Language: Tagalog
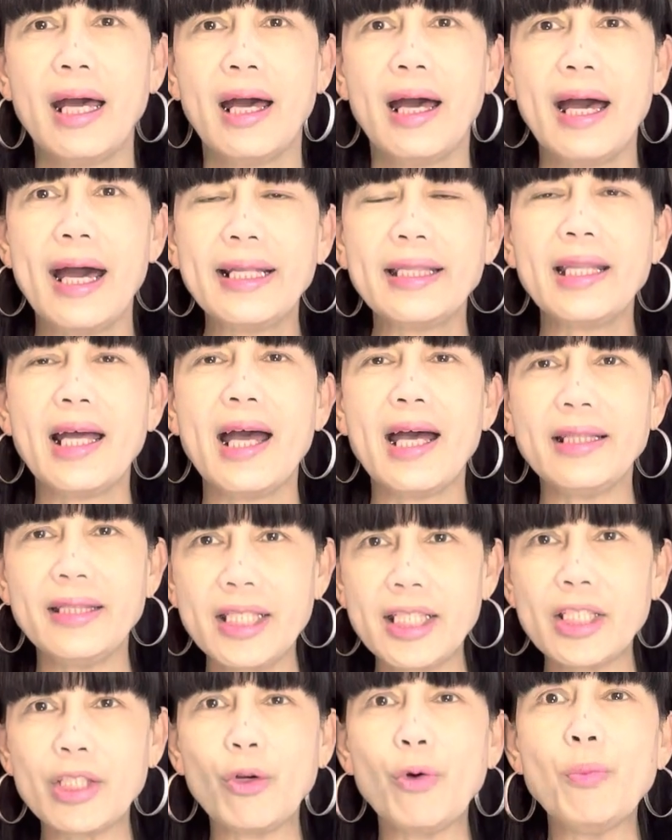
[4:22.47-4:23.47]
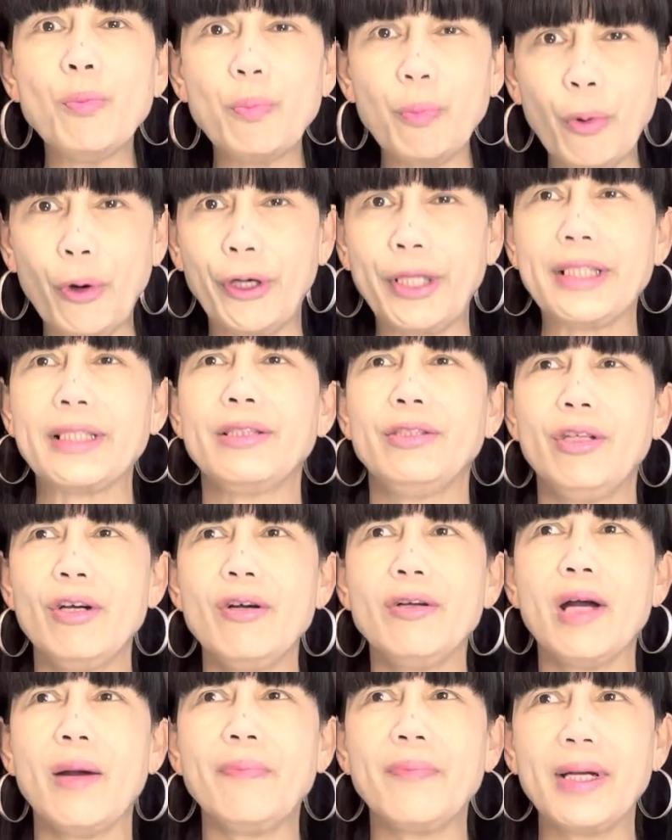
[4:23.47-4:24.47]
at uh, discomfort
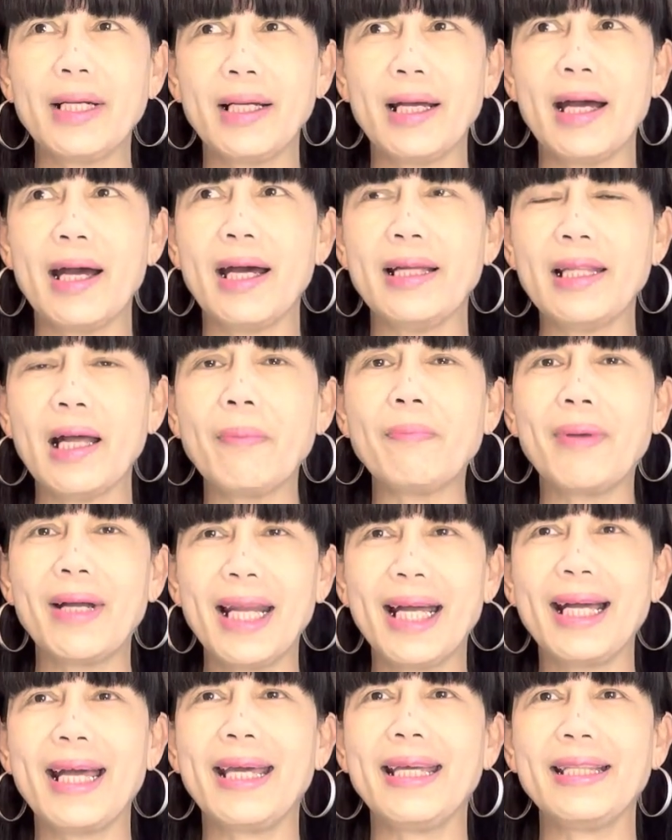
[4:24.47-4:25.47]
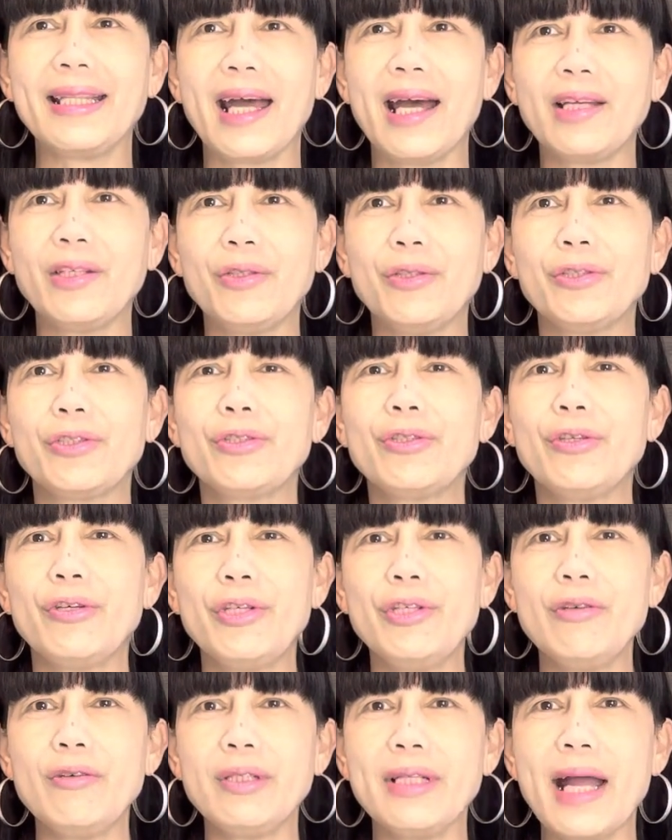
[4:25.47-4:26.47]
no kapag uh, nagpalagay tayo. So
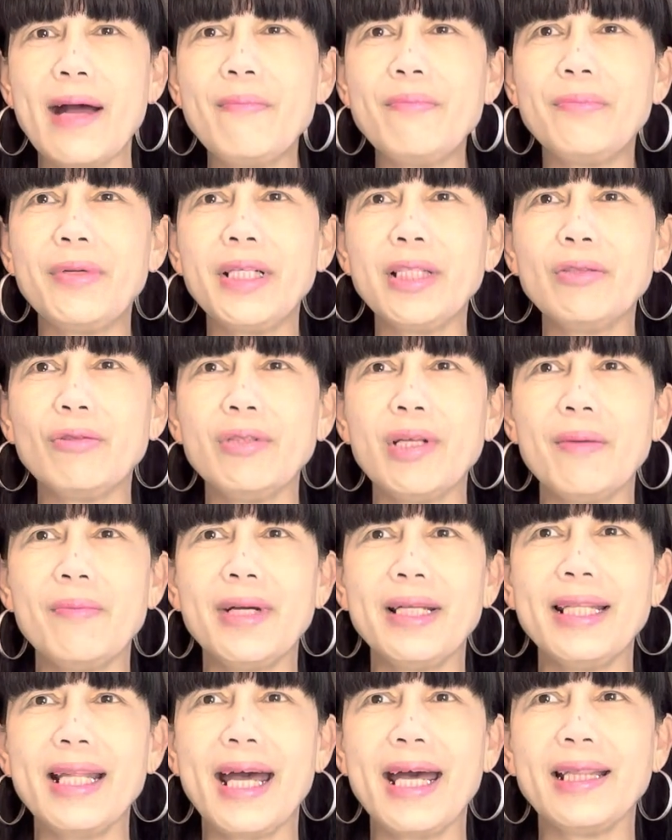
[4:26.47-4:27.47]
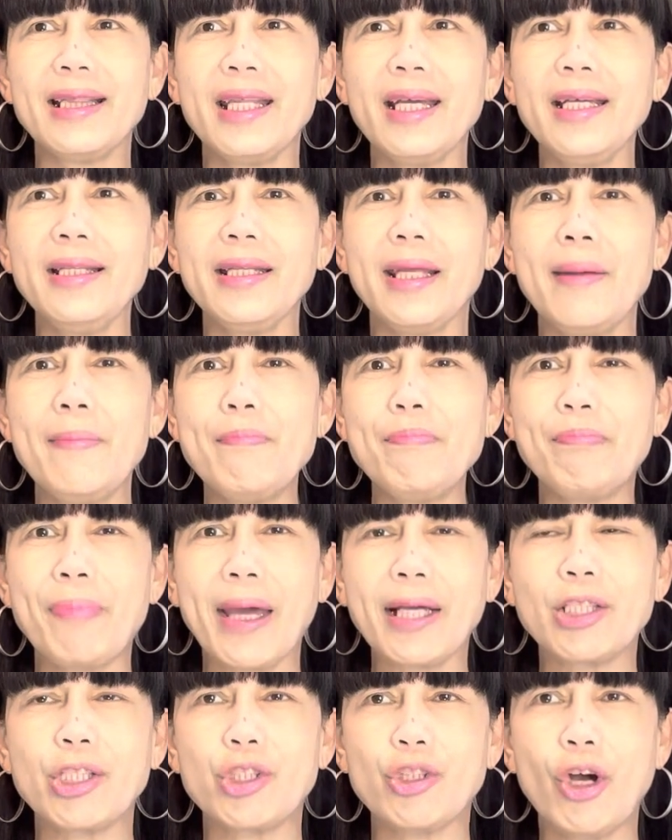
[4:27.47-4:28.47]
yung number 2 naman natin,
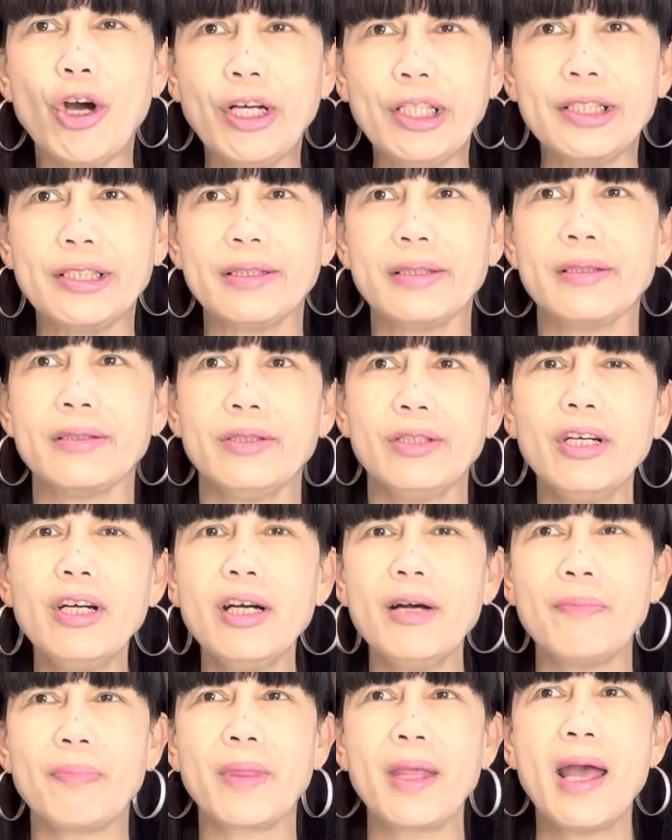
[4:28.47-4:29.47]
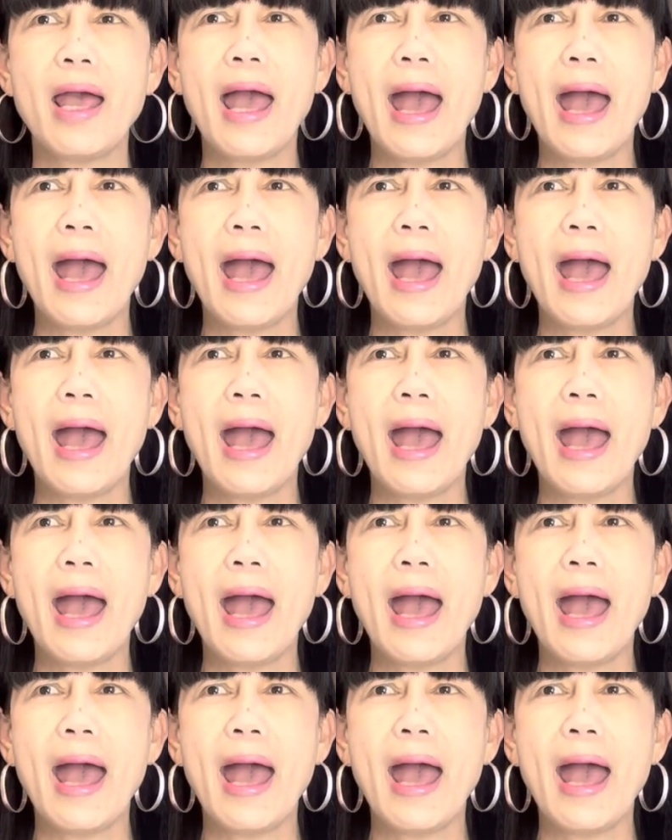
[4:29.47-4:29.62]
infection, no?